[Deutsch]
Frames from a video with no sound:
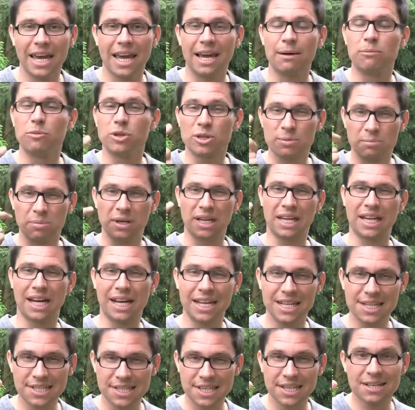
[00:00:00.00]
er muss
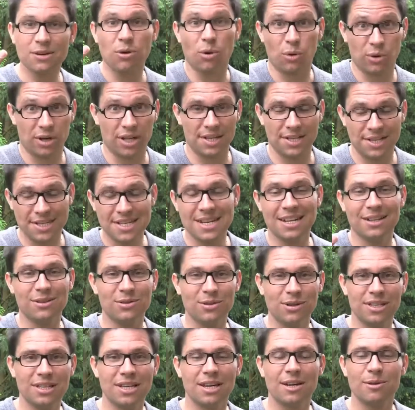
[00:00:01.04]
begeistern oder sie
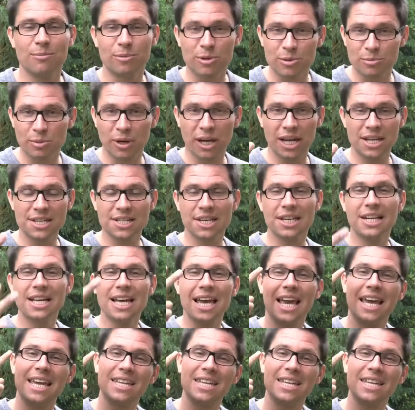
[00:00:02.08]
natürlich muss begeistern.